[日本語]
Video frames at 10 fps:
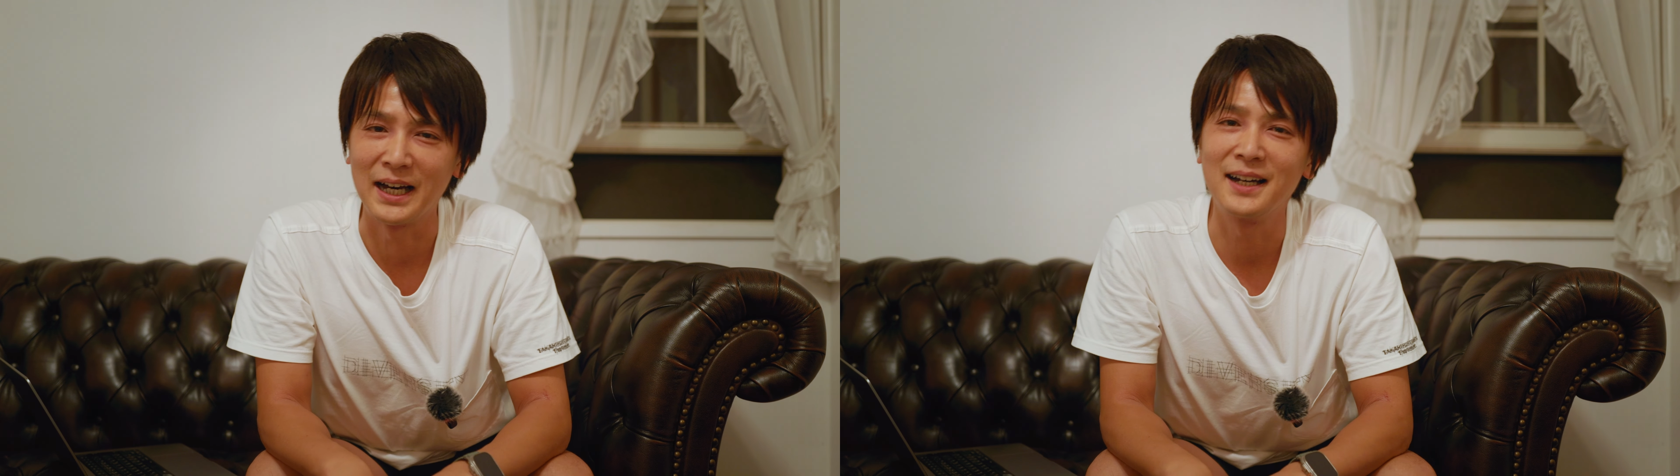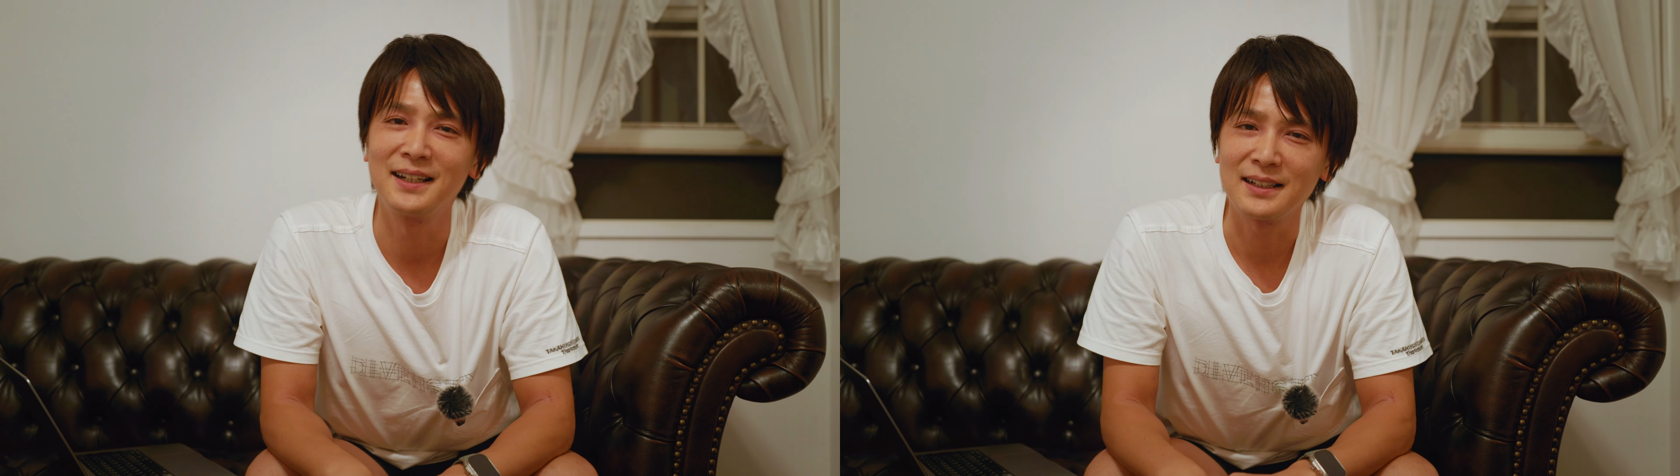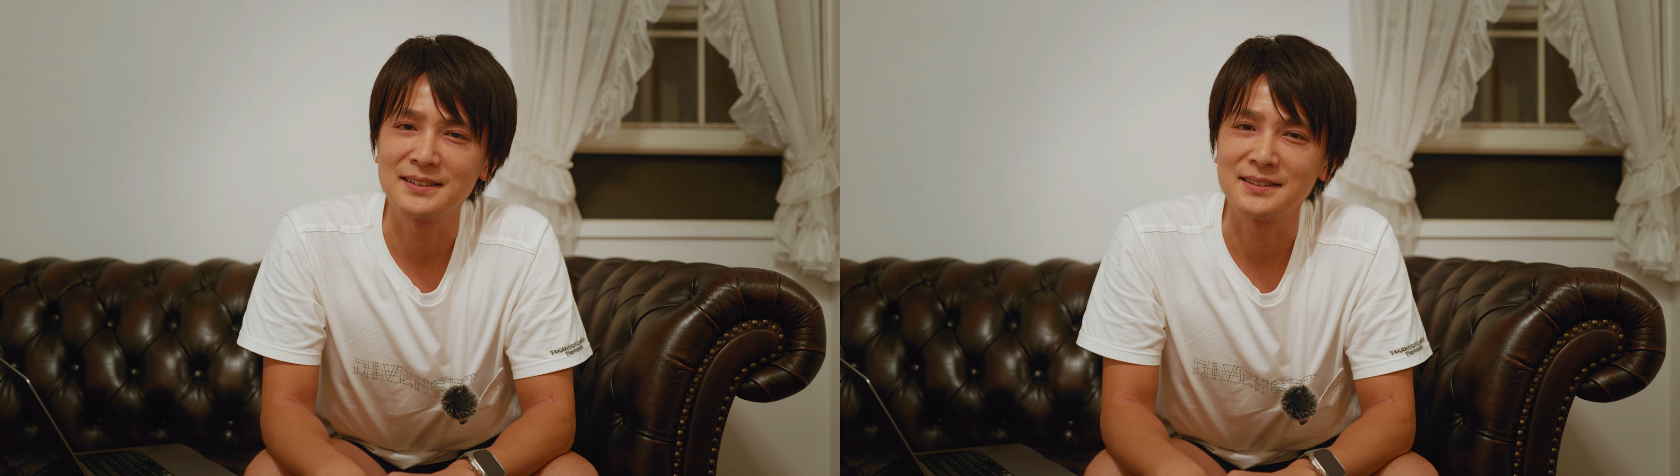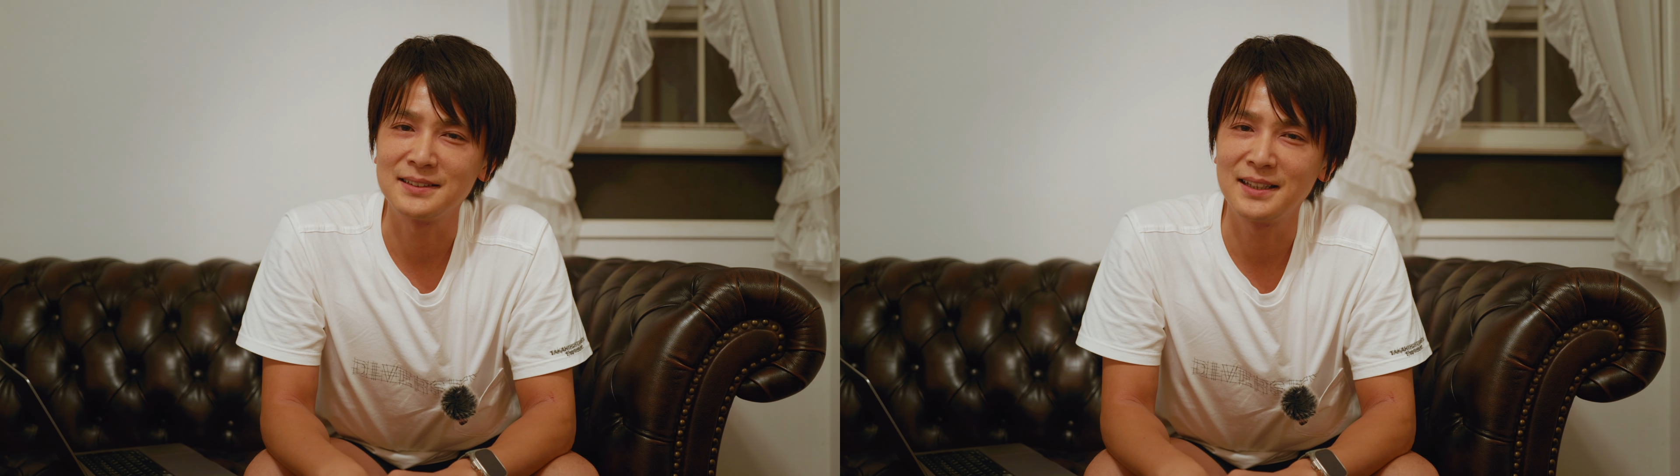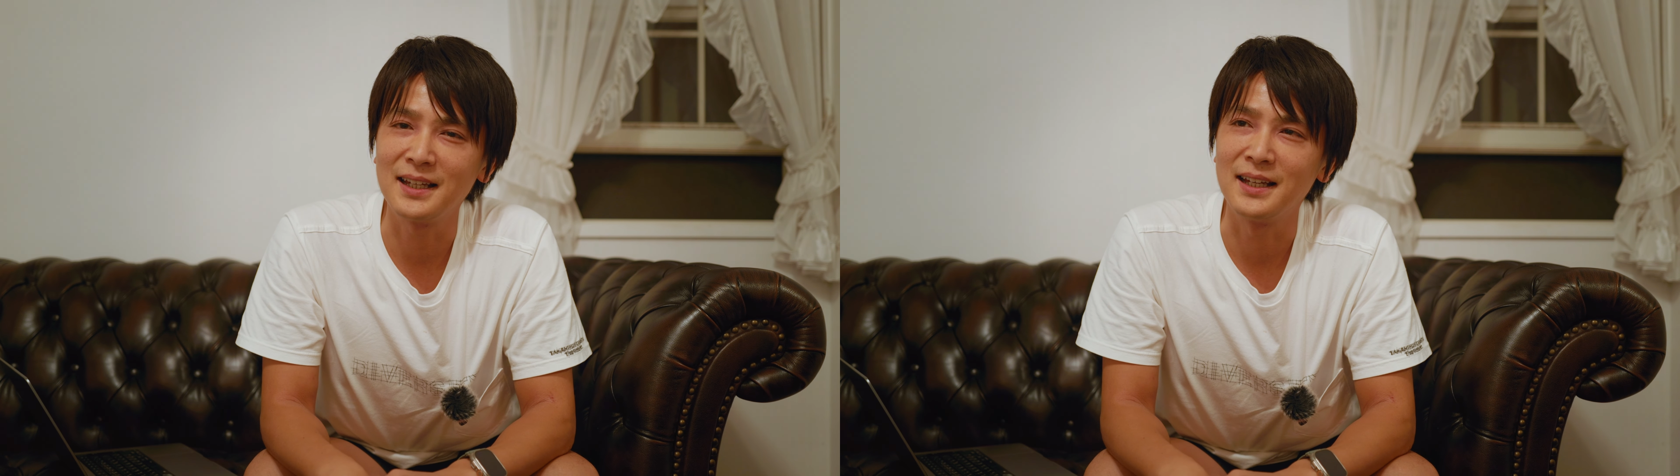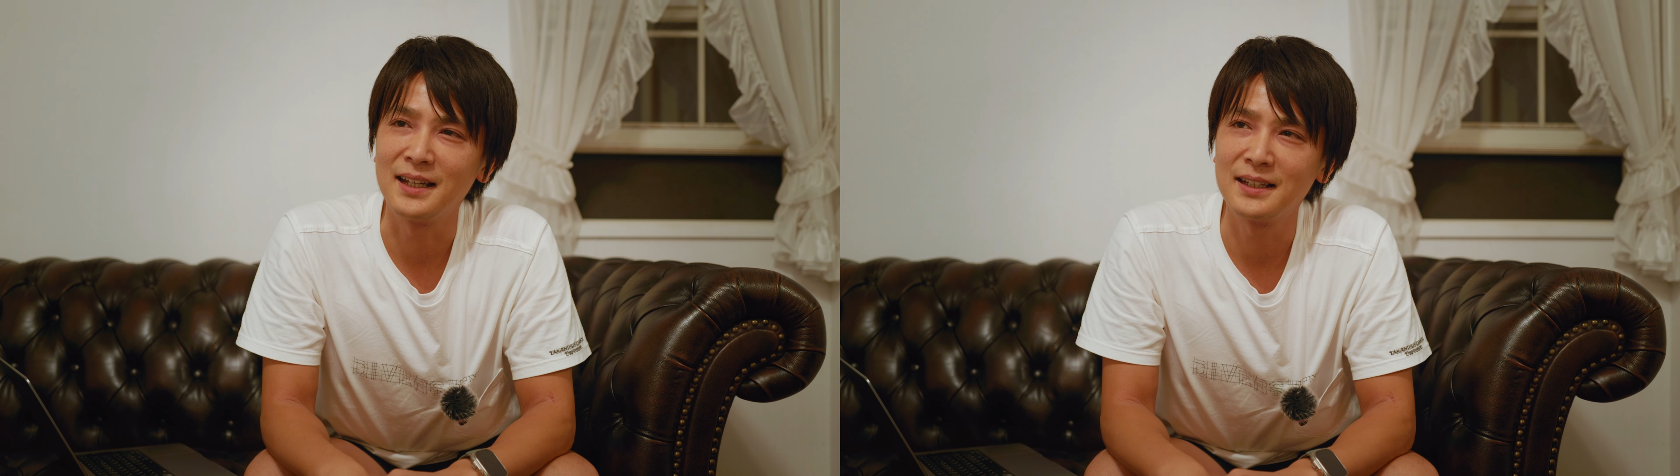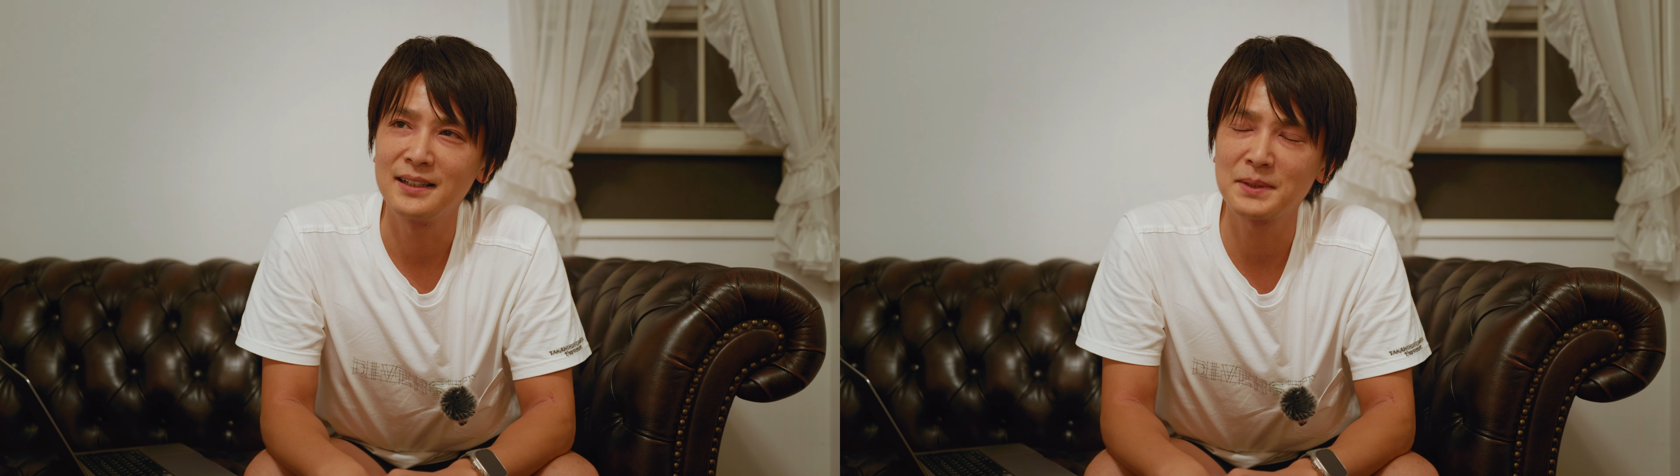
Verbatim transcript: うな感じで、